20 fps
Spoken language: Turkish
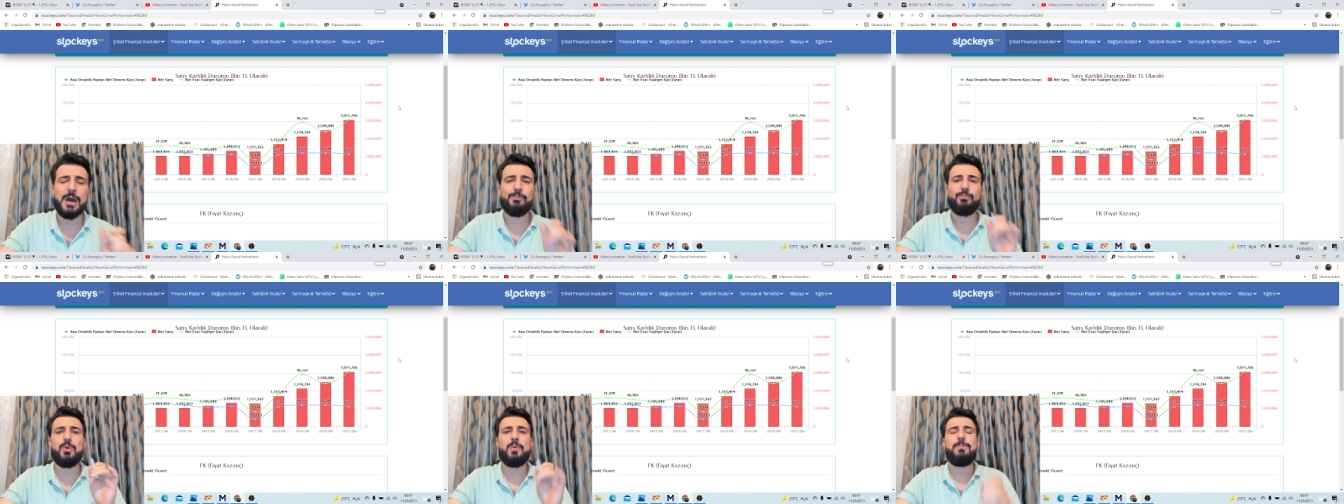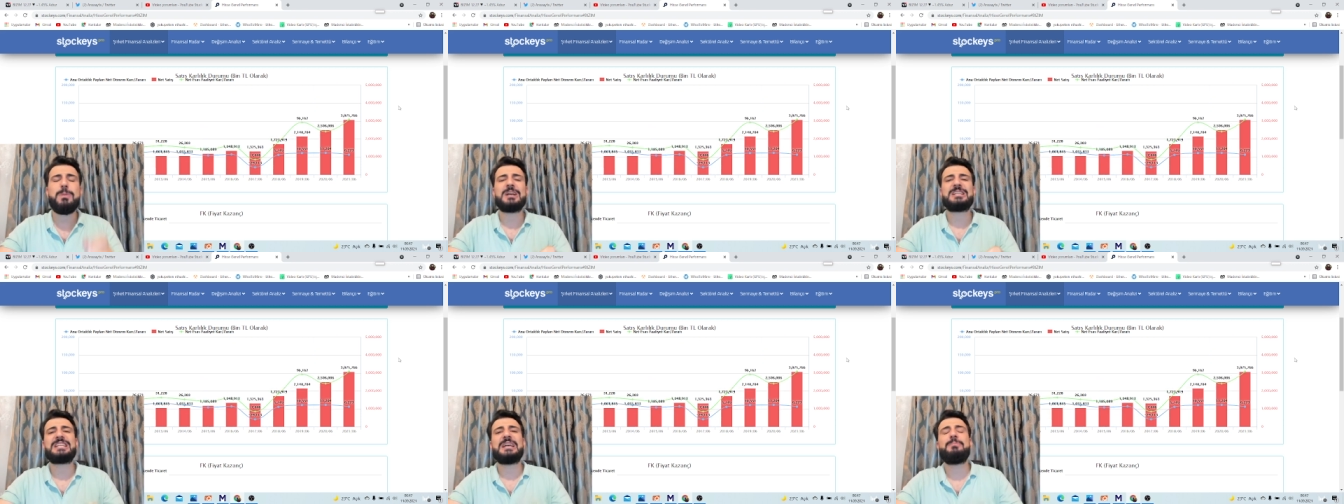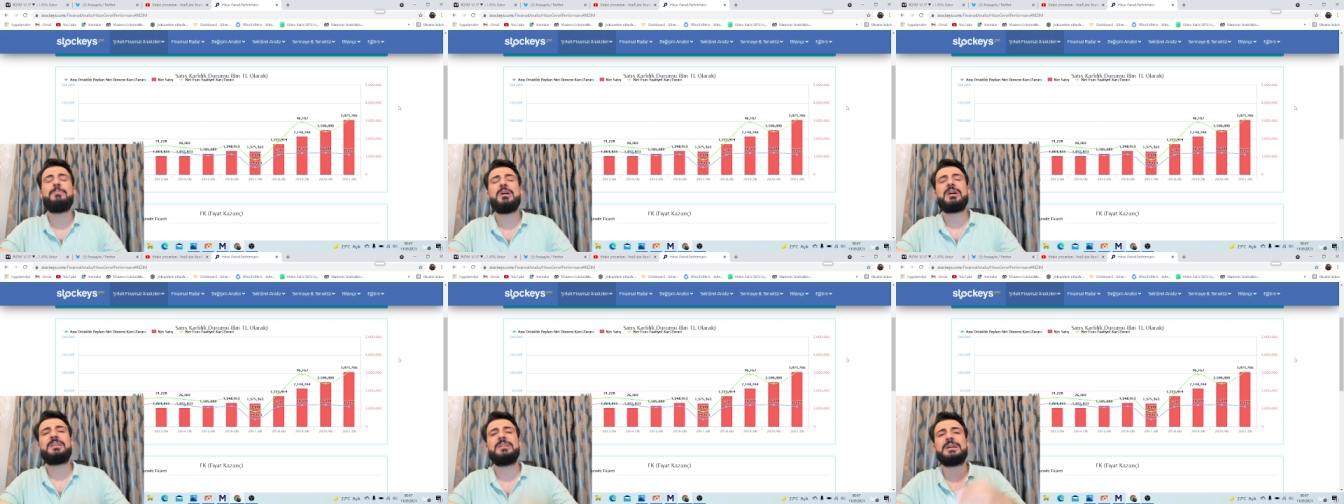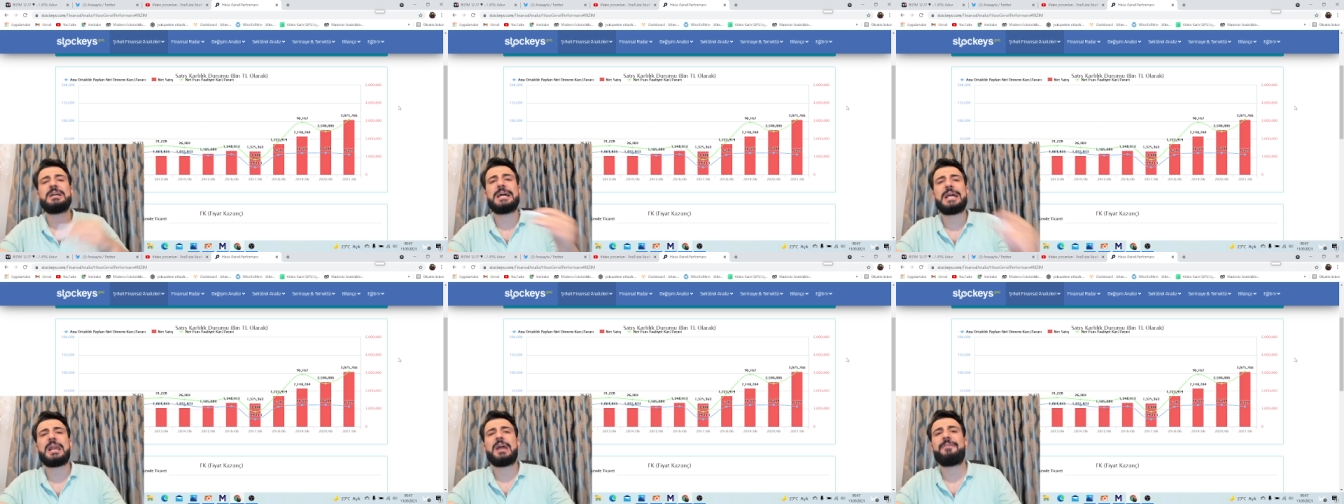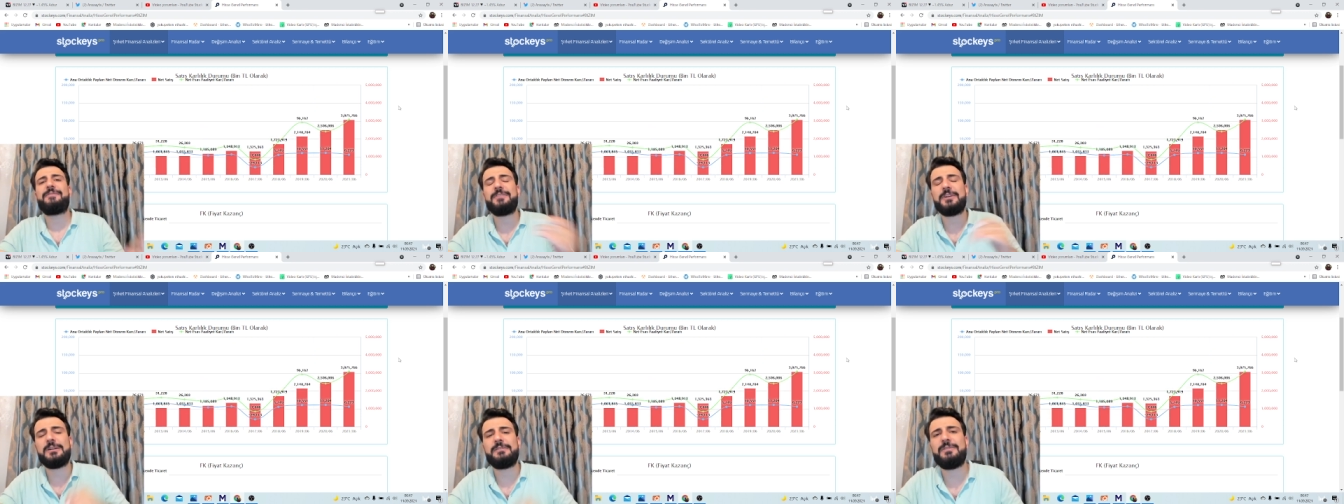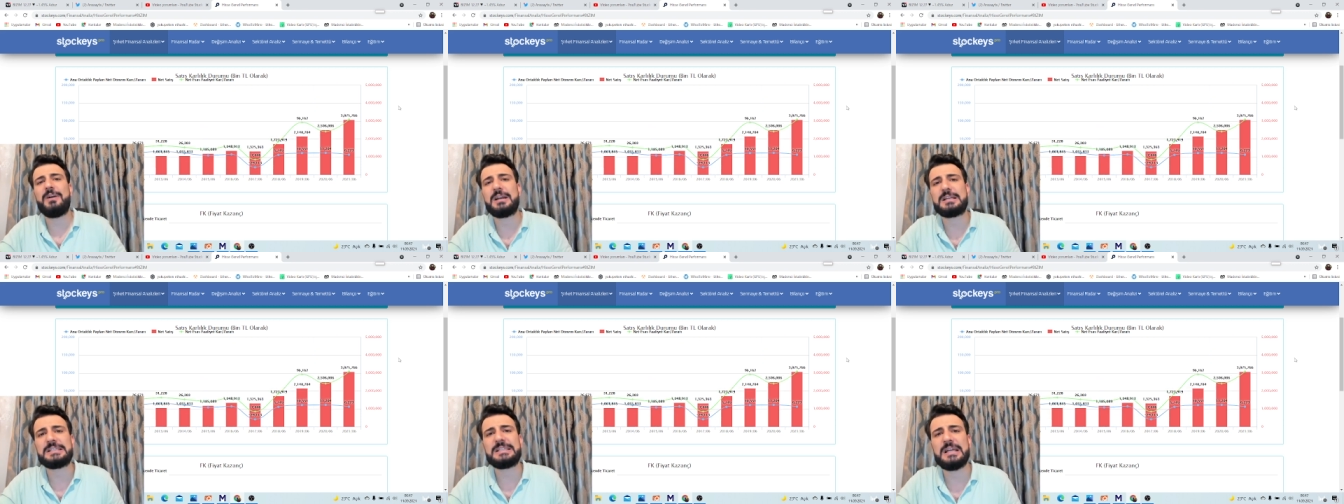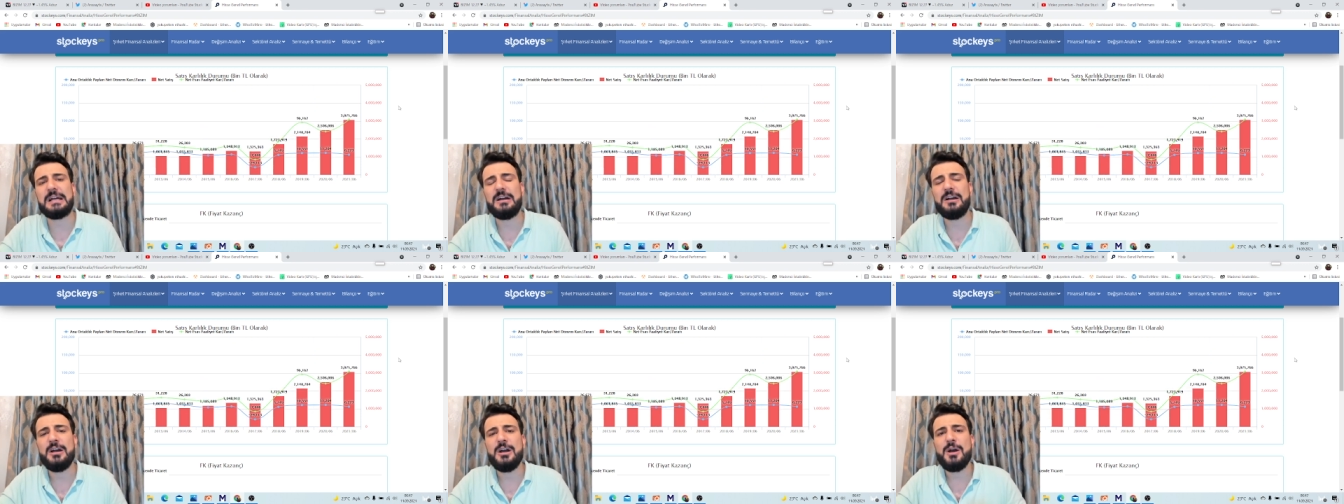Bu basamaklı grafik
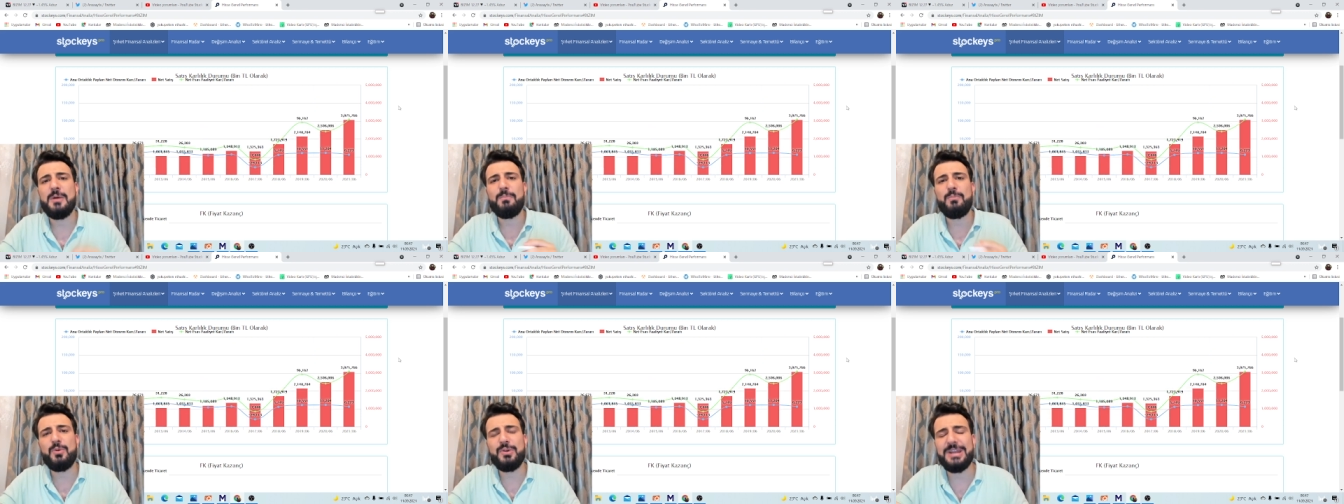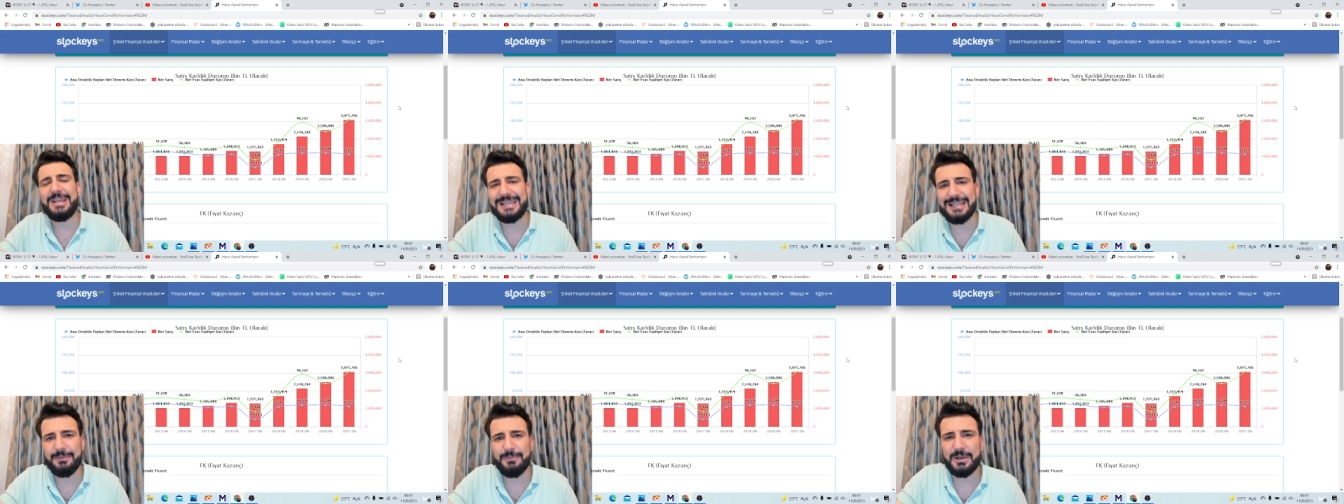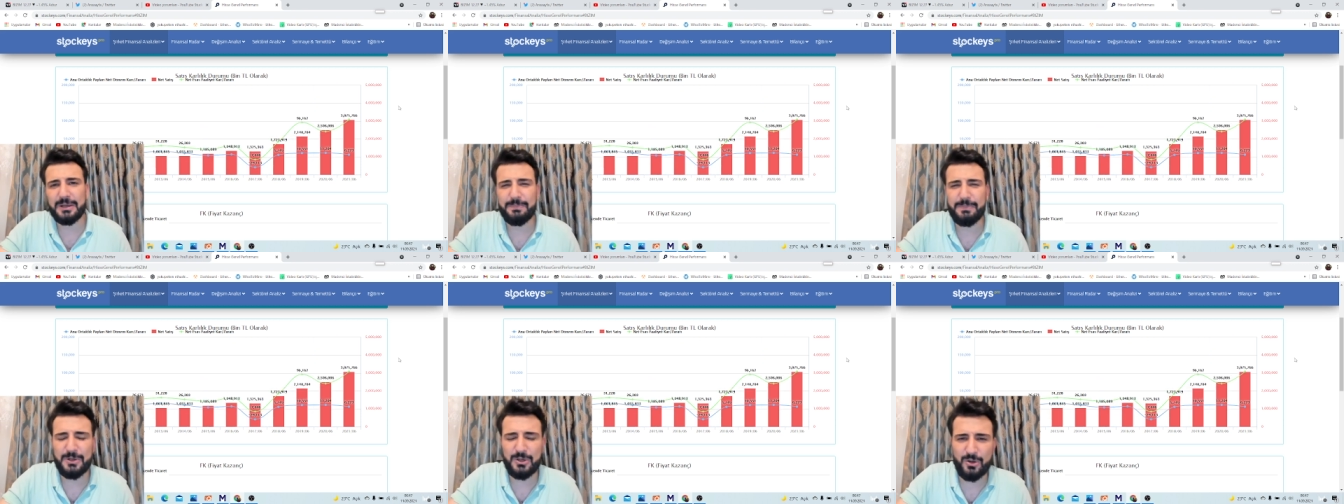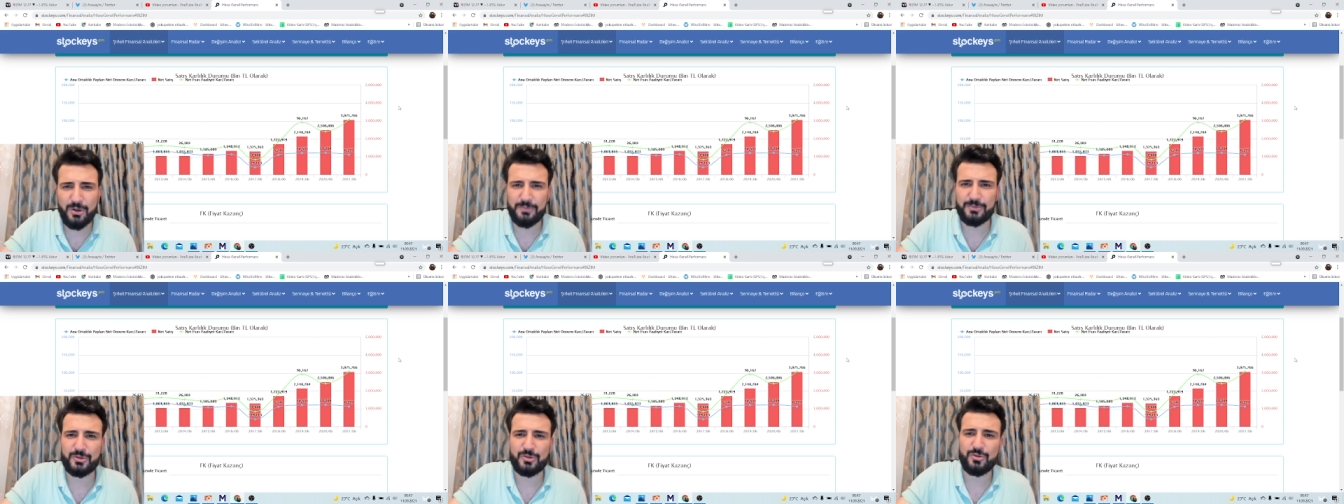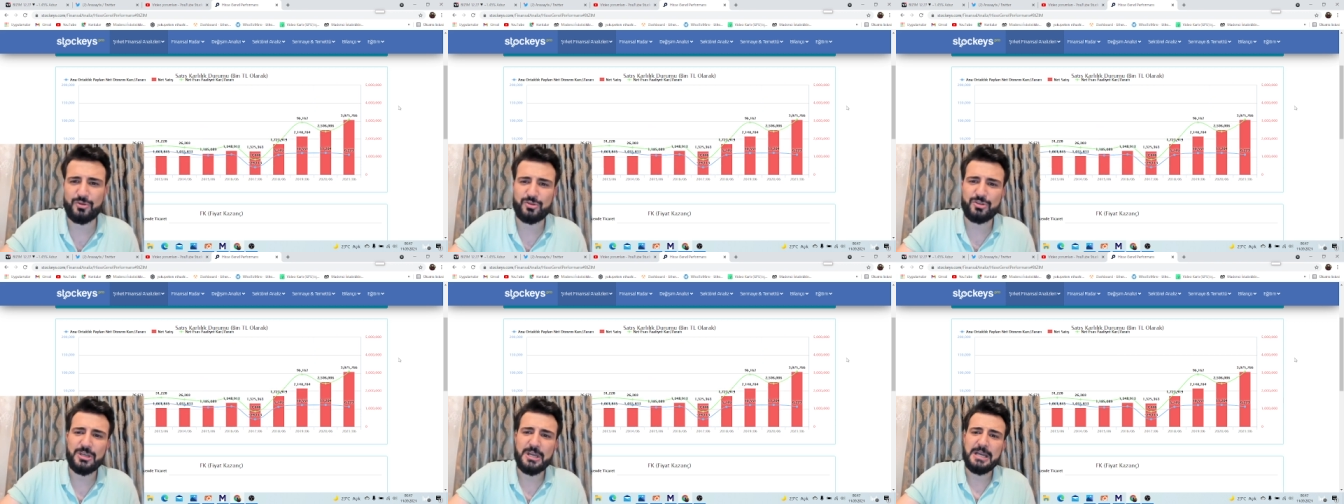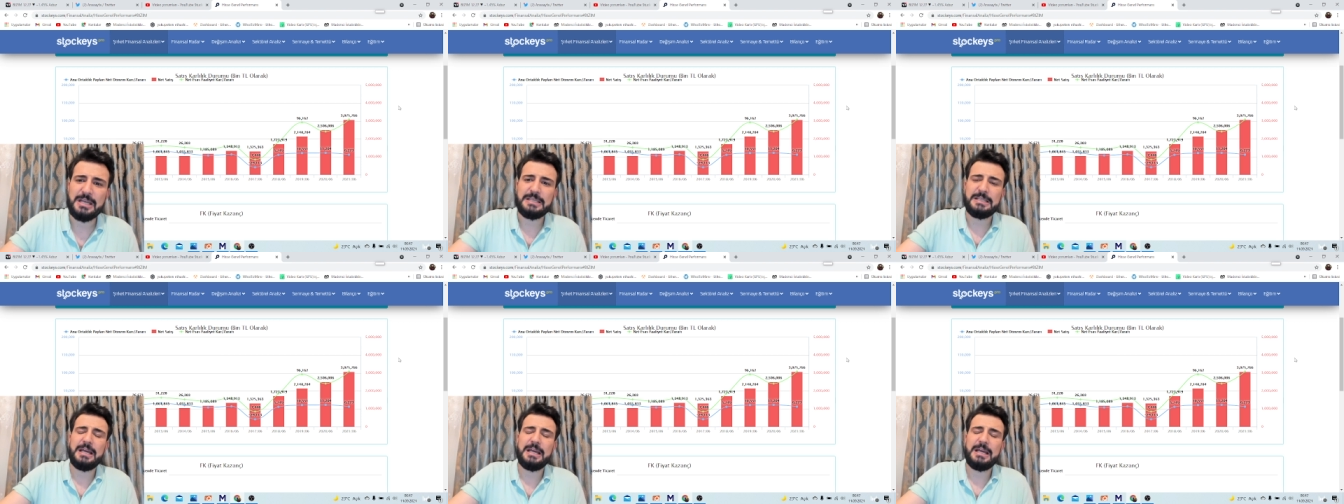varsa bu ne demek biliyor musunuz?